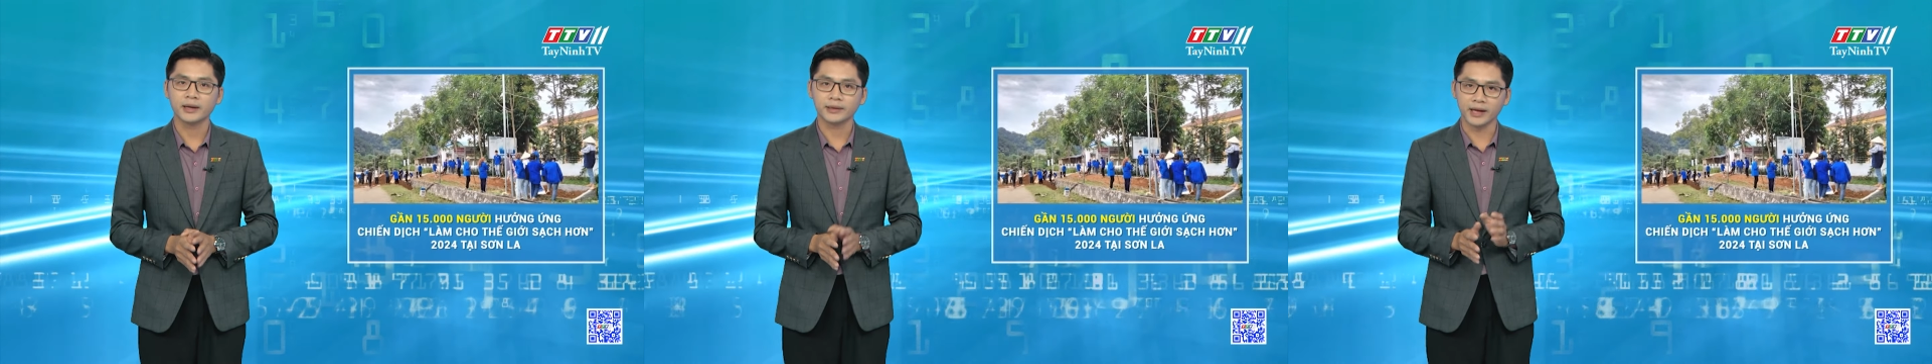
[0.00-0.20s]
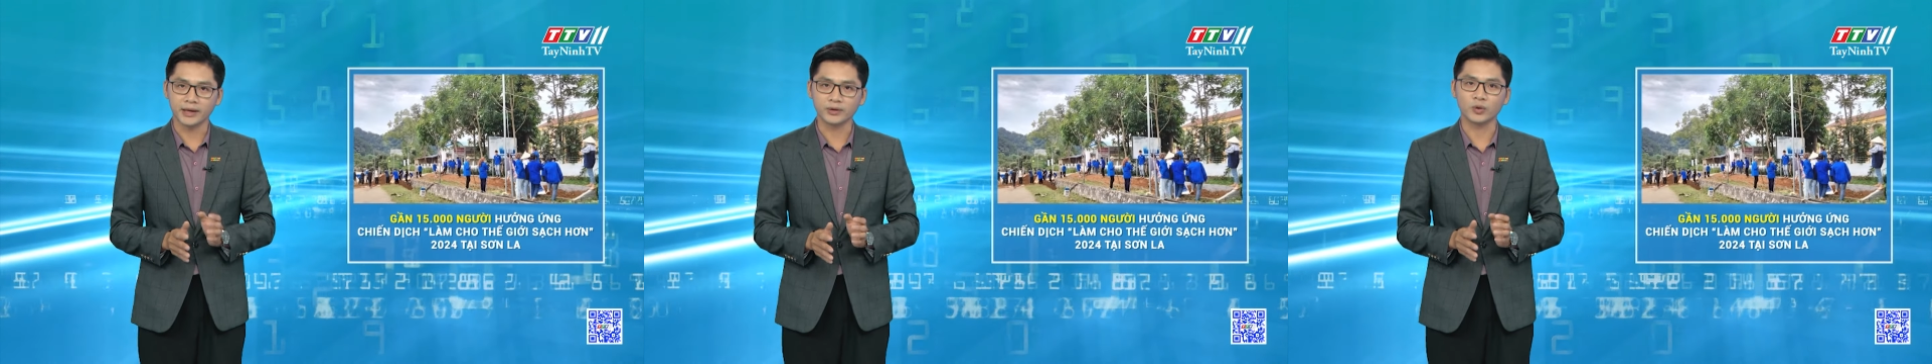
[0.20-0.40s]

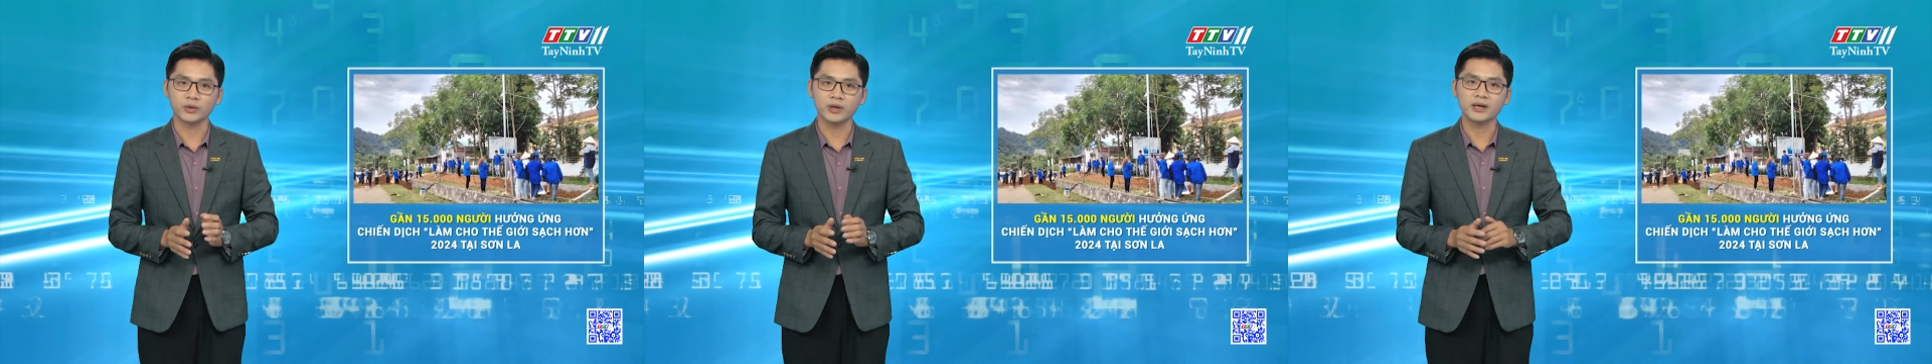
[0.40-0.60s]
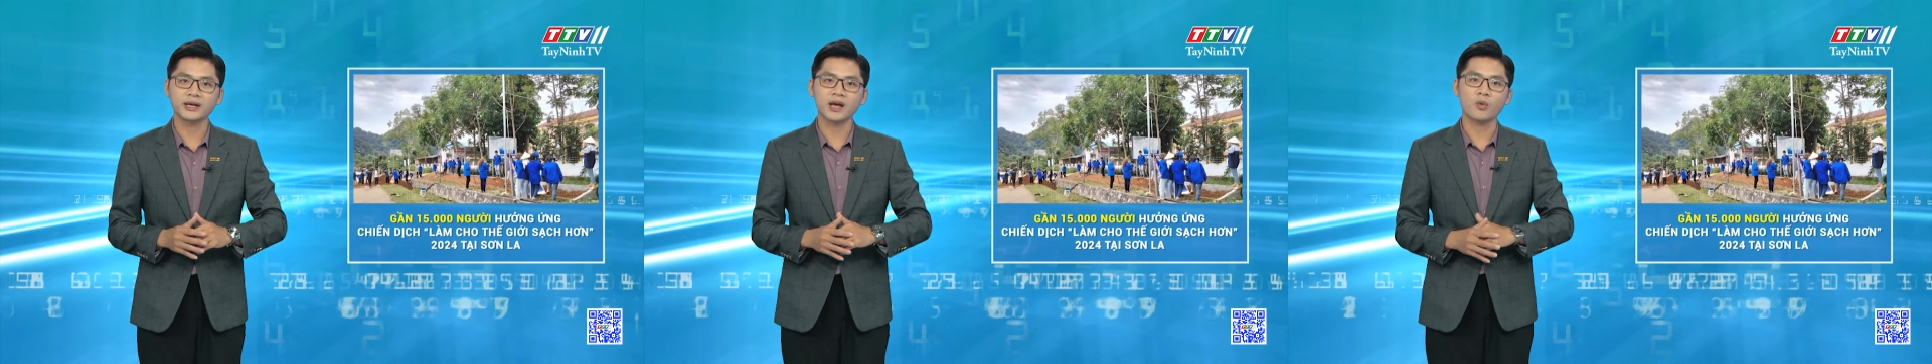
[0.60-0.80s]
để tổ
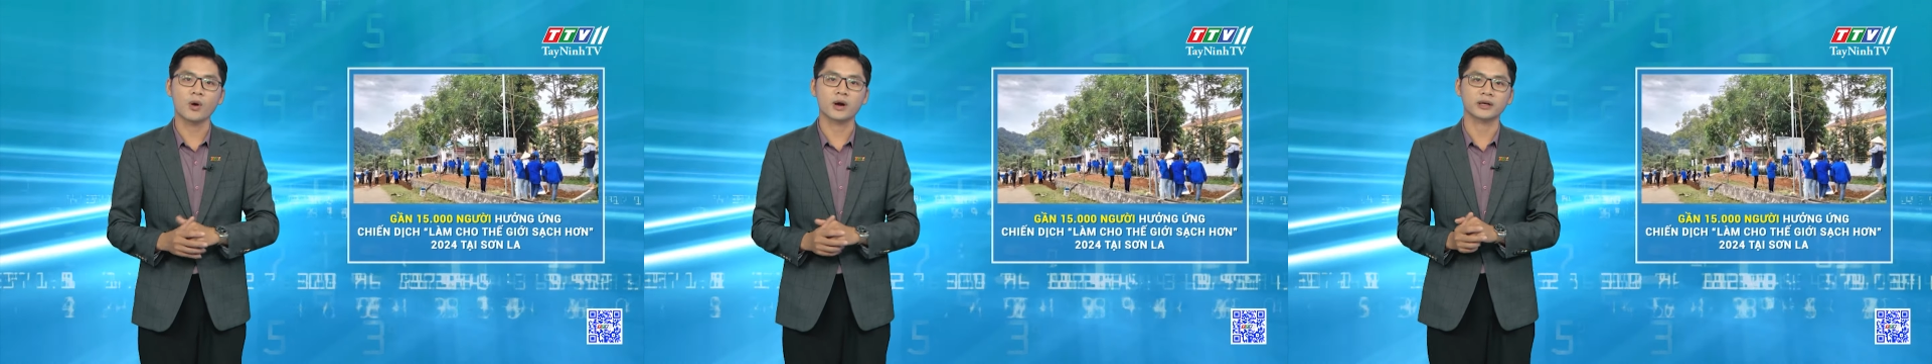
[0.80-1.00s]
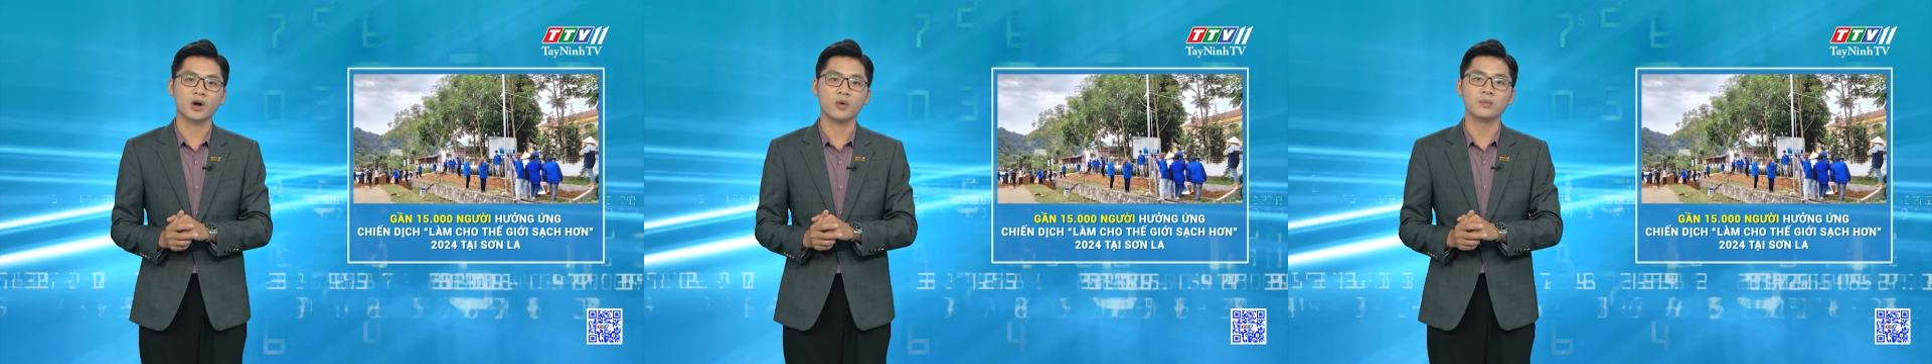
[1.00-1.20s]
chức các
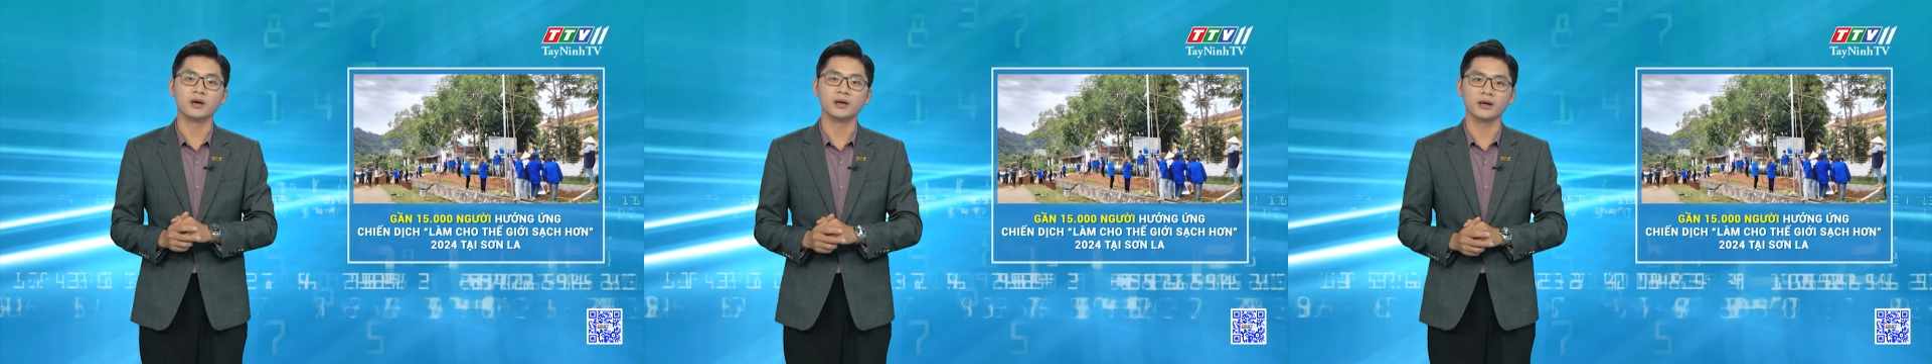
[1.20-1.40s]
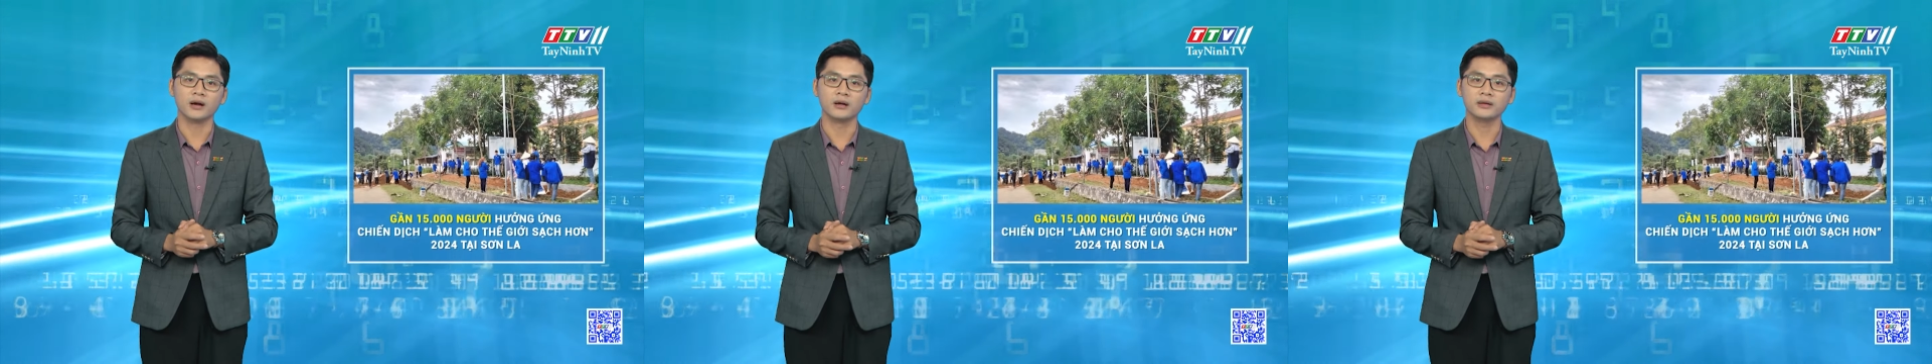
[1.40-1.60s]
hoạt động
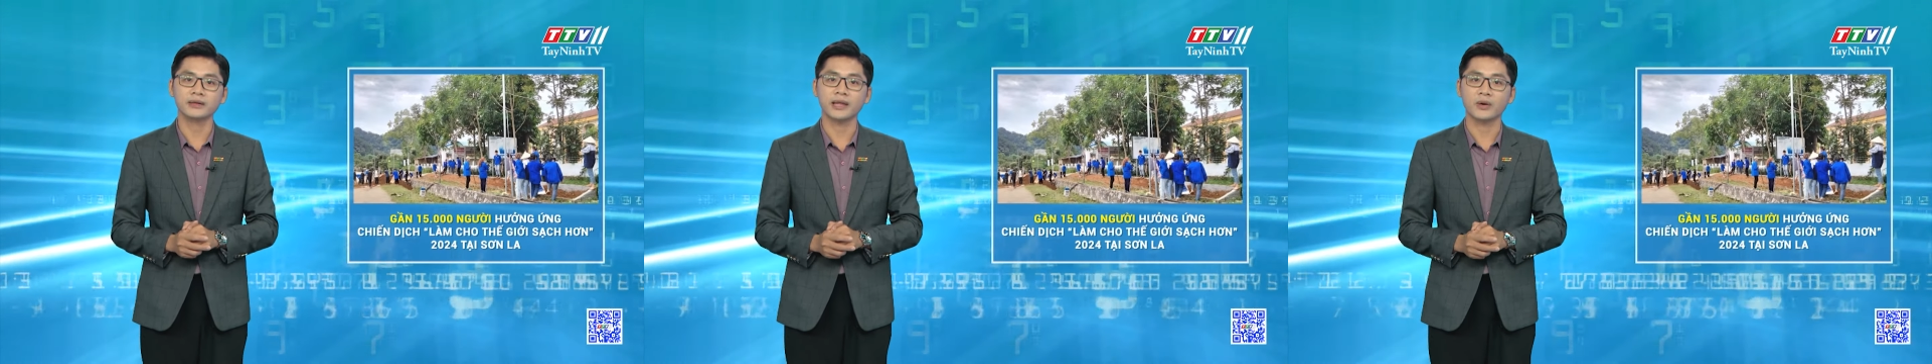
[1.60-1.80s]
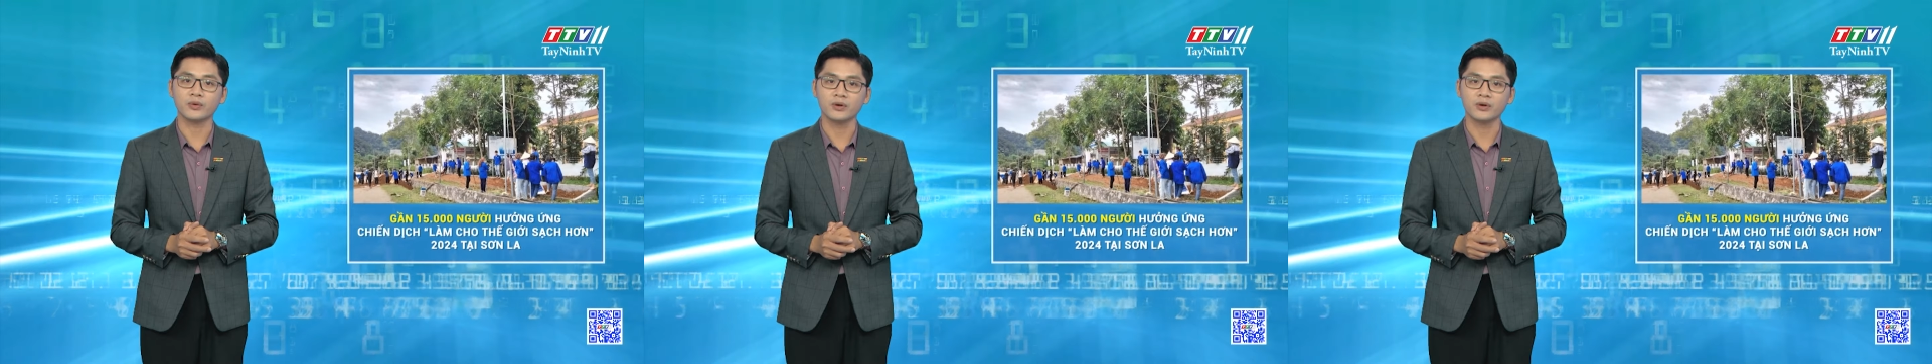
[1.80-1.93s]
hưởng ứng theo